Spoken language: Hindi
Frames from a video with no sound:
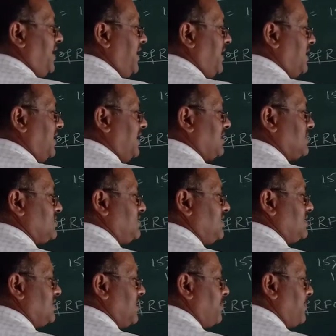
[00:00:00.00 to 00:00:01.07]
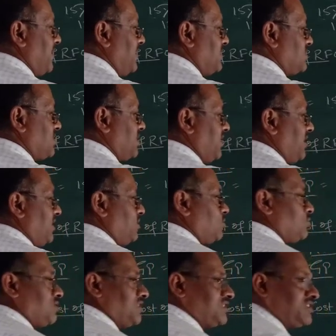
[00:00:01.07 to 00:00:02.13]
एक लाख अस्सी हज़ार माइनस करेंगे तो
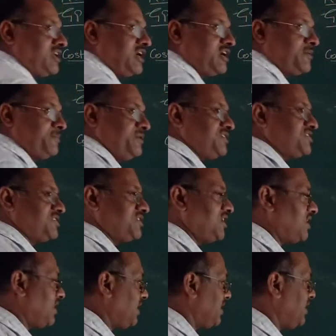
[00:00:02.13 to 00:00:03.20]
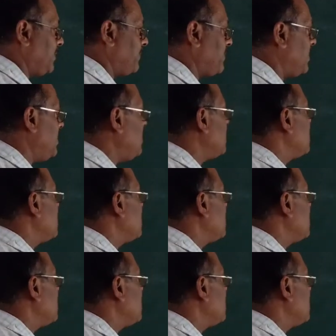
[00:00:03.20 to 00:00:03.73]
दस लाख बीस हज़ार आ गया आपका